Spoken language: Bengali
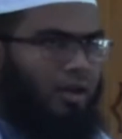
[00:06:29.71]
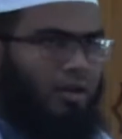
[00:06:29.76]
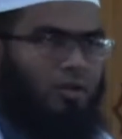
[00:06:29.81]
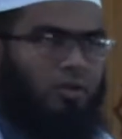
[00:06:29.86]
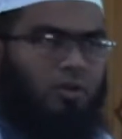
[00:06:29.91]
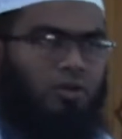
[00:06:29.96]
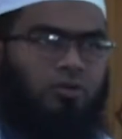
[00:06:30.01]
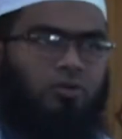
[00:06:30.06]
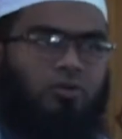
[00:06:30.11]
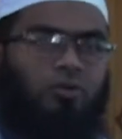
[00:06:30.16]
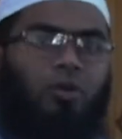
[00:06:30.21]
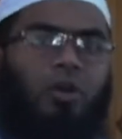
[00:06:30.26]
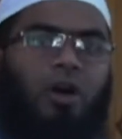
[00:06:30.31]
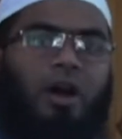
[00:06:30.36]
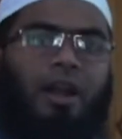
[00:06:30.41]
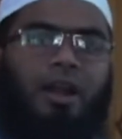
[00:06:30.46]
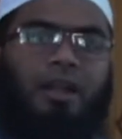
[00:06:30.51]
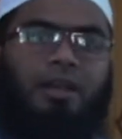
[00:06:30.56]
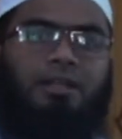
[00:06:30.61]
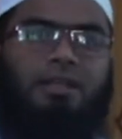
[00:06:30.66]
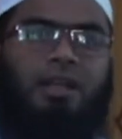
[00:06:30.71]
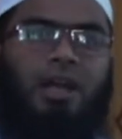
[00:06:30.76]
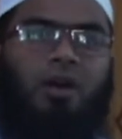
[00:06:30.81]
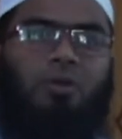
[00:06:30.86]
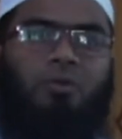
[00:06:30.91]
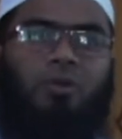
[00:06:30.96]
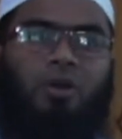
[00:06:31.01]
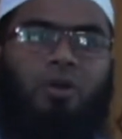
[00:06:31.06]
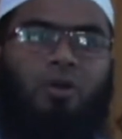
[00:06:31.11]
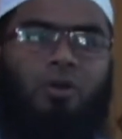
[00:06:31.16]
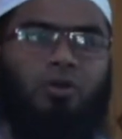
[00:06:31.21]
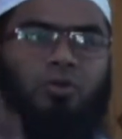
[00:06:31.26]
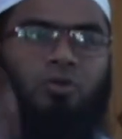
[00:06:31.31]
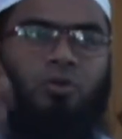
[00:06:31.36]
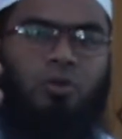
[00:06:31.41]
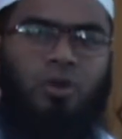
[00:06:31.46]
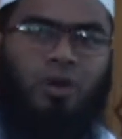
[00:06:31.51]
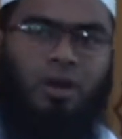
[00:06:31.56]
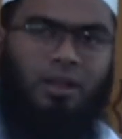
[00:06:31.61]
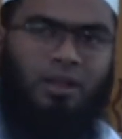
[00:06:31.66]
এখন দোকানে যায় বলো
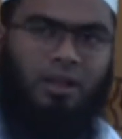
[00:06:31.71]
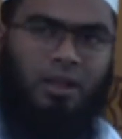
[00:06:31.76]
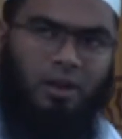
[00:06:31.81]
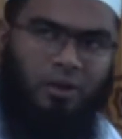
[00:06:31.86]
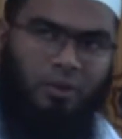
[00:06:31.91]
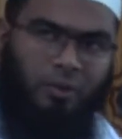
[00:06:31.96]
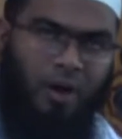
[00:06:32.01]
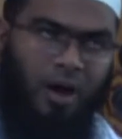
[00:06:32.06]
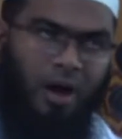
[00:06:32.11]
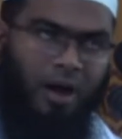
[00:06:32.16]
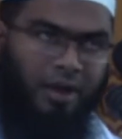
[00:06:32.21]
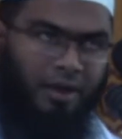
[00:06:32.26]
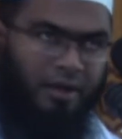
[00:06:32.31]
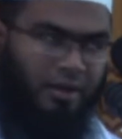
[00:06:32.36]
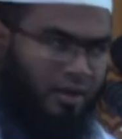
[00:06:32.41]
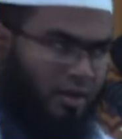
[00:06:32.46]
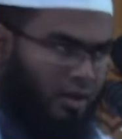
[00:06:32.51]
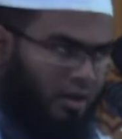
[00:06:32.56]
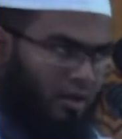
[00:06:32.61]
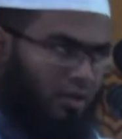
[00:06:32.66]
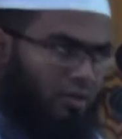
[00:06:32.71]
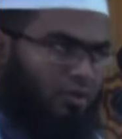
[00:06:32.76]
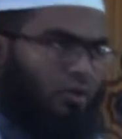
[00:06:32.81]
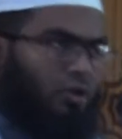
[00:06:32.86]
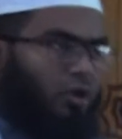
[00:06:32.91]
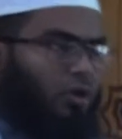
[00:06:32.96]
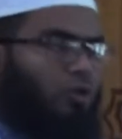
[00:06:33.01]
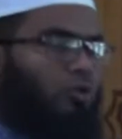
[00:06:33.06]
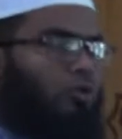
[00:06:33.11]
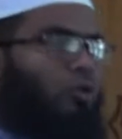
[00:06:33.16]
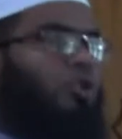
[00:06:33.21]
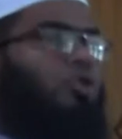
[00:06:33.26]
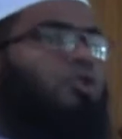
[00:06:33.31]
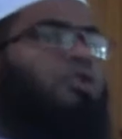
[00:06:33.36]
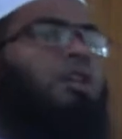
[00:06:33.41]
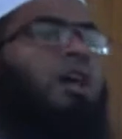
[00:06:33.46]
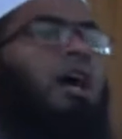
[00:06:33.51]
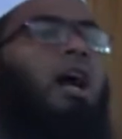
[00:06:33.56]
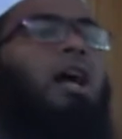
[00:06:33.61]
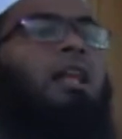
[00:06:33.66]
দোকানদার ভাই ধরো দশ
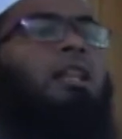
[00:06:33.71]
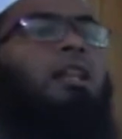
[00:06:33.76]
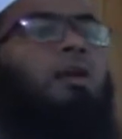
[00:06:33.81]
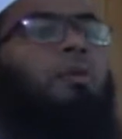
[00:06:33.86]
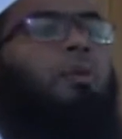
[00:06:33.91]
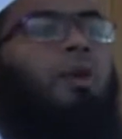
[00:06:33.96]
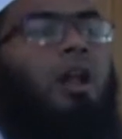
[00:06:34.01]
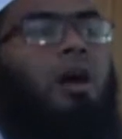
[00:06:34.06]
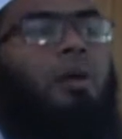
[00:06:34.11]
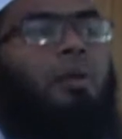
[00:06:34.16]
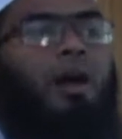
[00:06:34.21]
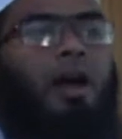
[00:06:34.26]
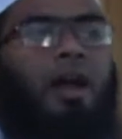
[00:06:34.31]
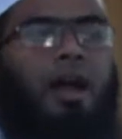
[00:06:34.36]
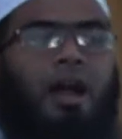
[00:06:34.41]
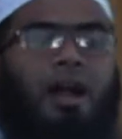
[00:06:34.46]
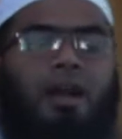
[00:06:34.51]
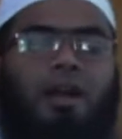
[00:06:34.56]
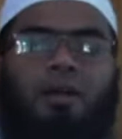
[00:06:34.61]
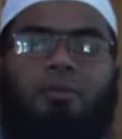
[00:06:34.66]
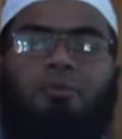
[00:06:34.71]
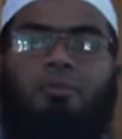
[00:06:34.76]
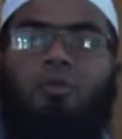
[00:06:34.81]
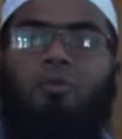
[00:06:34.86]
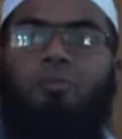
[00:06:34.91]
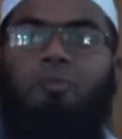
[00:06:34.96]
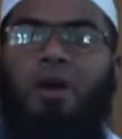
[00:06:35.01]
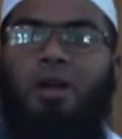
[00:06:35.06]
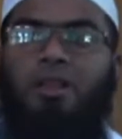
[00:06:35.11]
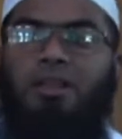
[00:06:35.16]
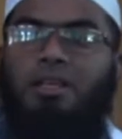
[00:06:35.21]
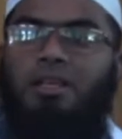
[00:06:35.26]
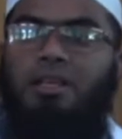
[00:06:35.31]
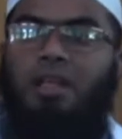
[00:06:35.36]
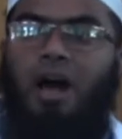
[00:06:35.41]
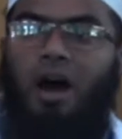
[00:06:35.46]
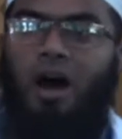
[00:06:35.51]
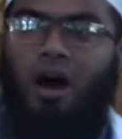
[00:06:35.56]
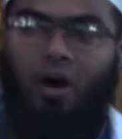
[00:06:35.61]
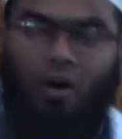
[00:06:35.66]
টাকা দামের আমাকে একটা মোমবাতি
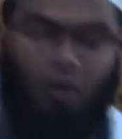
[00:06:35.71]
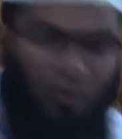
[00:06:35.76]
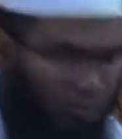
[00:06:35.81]
দাও